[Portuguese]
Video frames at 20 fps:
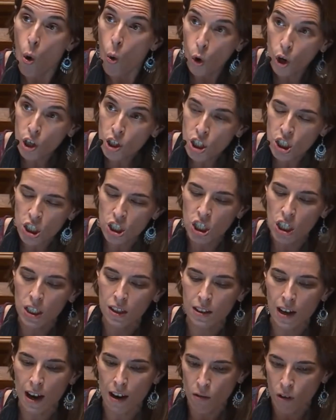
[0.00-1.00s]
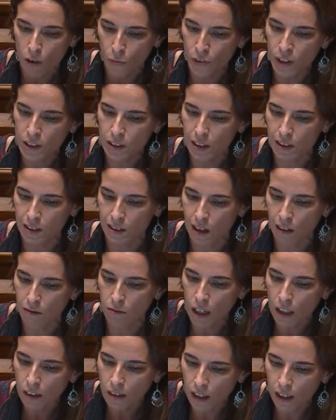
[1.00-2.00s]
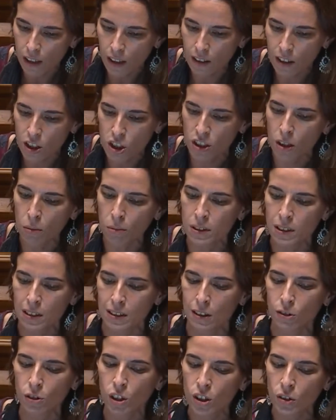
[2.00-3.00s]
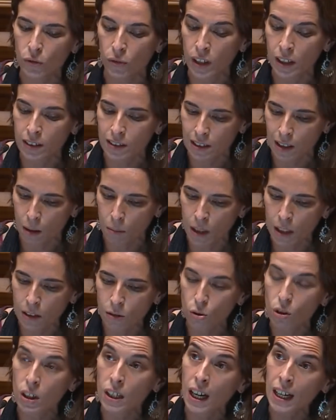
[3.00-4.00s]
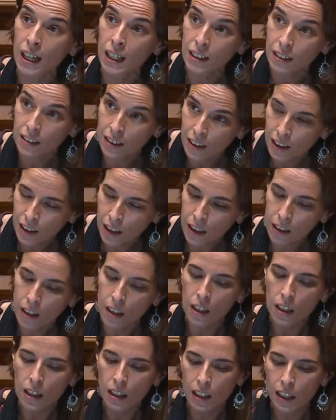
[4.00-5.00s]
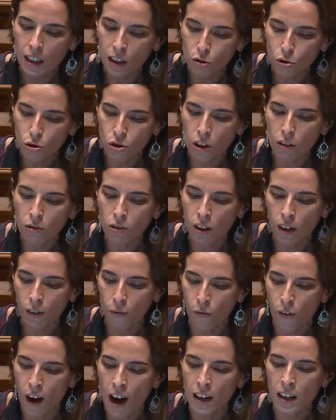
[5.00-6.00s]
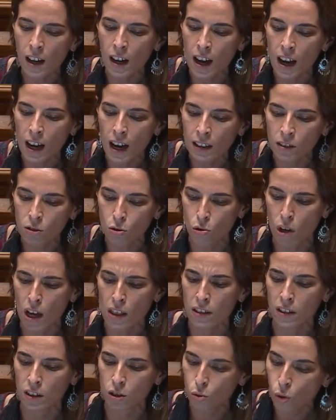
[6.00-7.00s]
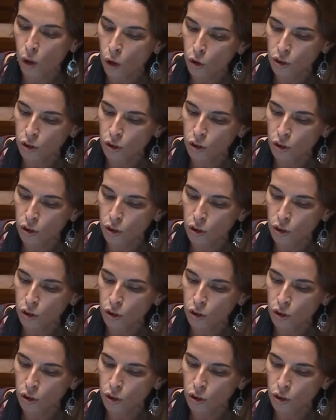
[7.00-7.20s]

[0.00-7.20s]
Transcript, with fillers: Hoje rejeitaram a fixação em lei da estabilização deste financiamento que garantia que a redução tarifária era assegurada na sua